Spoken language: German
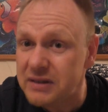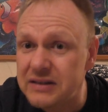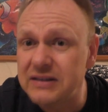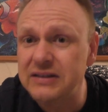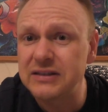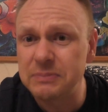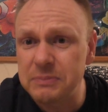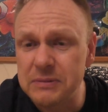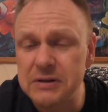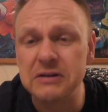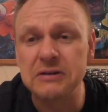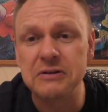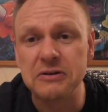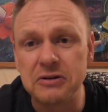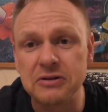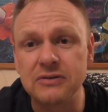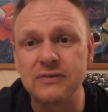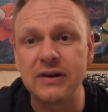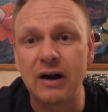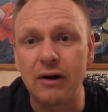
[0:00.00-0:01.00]
ist mir
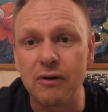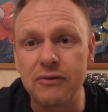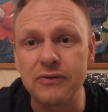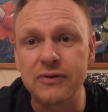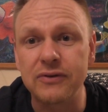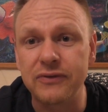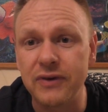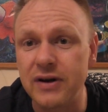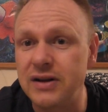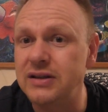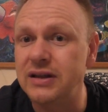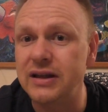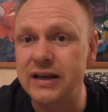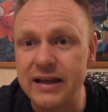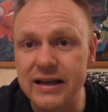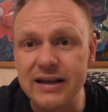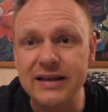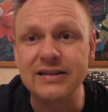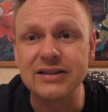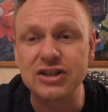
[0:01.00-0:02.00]
irgendwie aufgefallen,
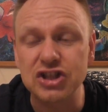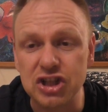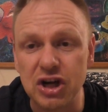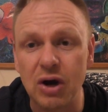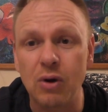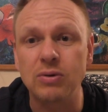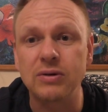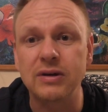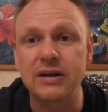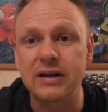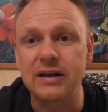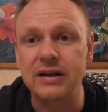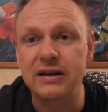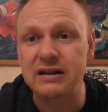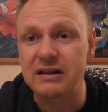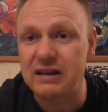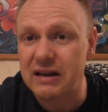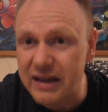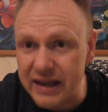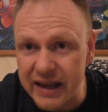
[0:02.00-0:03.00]
es schaut
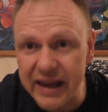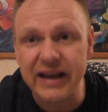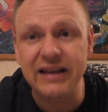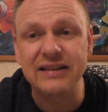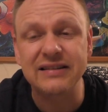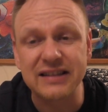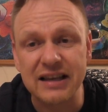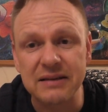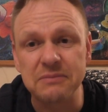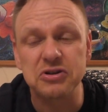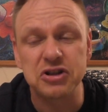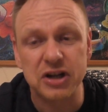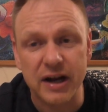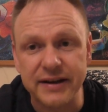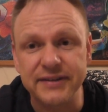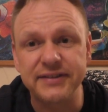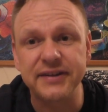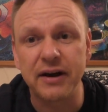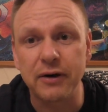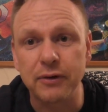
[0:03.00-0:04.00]
extrem
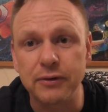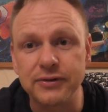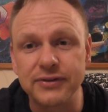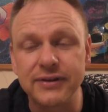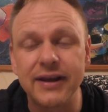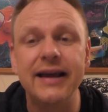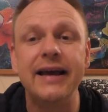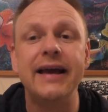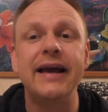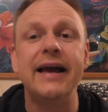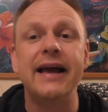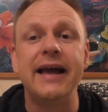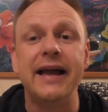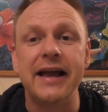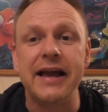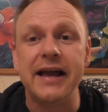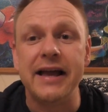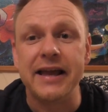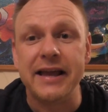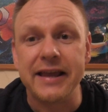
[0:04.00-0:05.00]
scheiße aus.
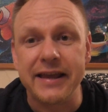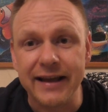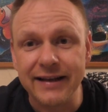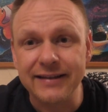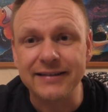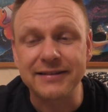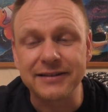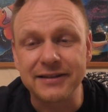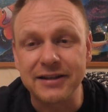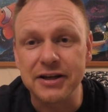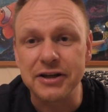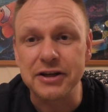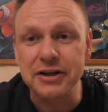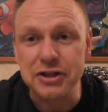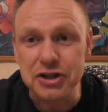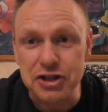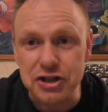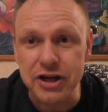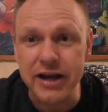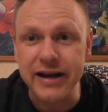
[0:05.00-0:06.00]
Jetzt
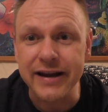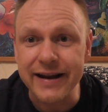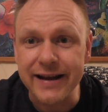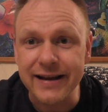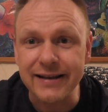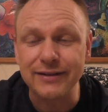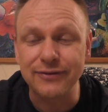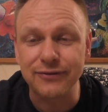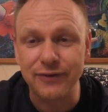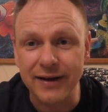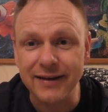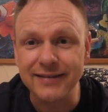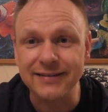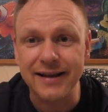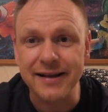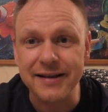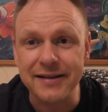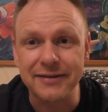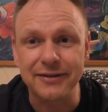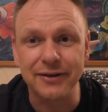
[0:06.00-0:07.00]
steht es
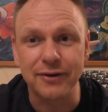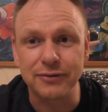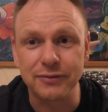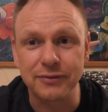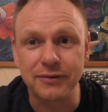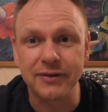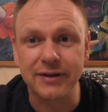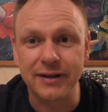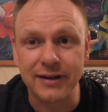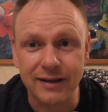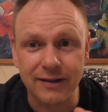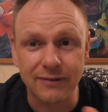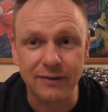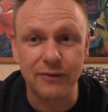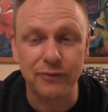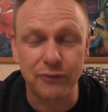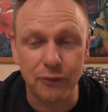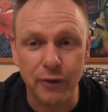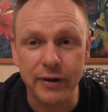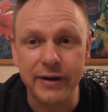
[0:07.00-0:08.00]
fast alles genauso
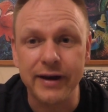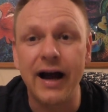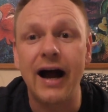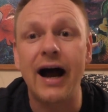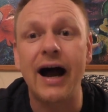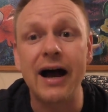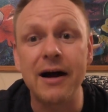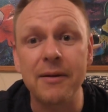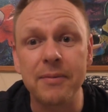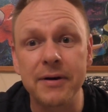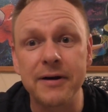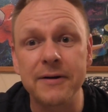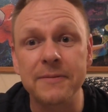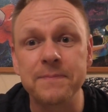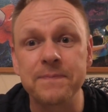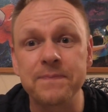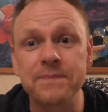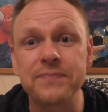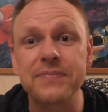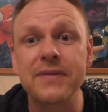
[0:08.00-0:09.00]
wie vorher,
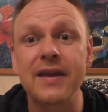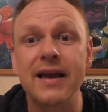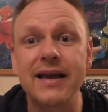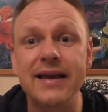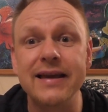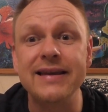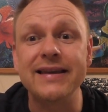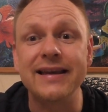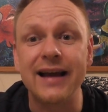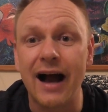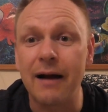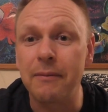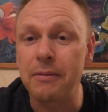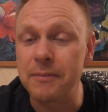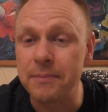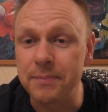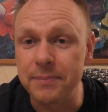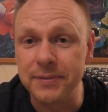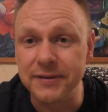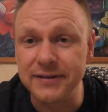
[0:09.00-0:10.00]
aber ich
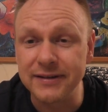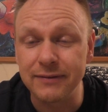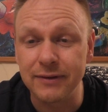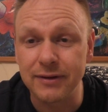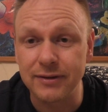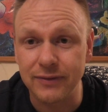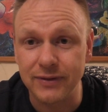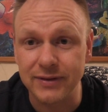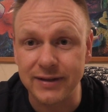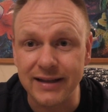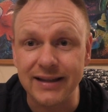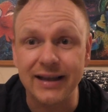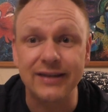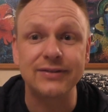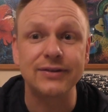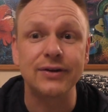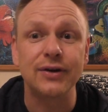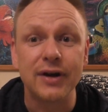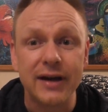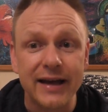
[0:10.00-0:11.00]
habe ein bisschen was verteilt.
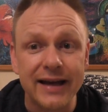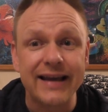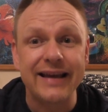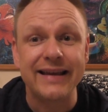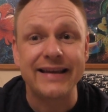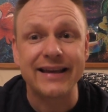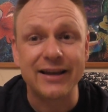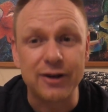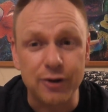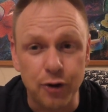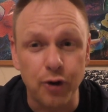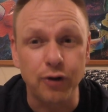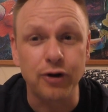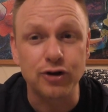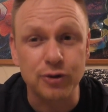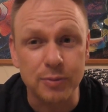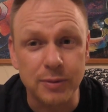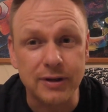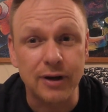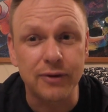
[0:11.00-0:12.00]
Also ihr könnt
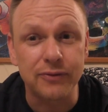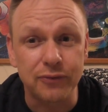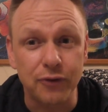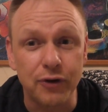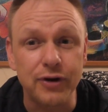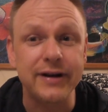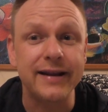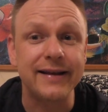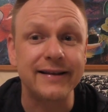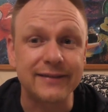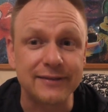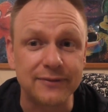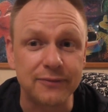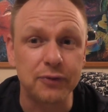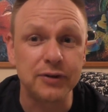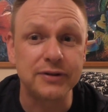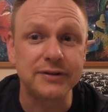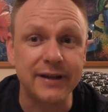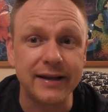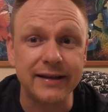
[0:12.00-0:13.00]
euch schon mal darauf freuen,
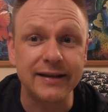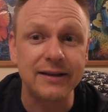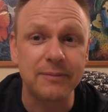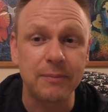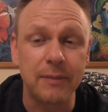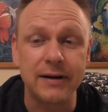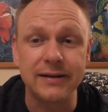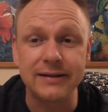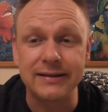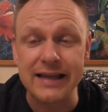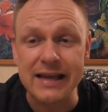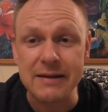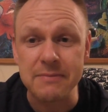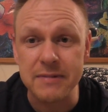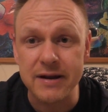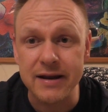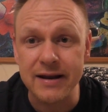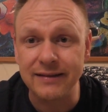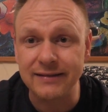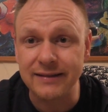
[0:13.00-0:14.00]
es wird, denke ich mal,
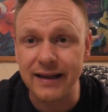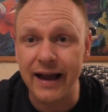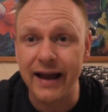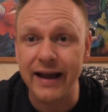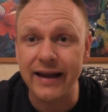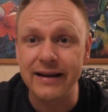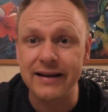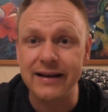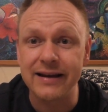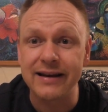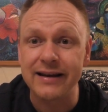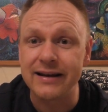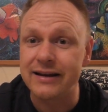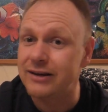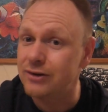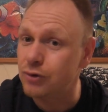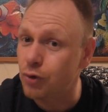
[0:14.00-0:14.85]
demnächst ein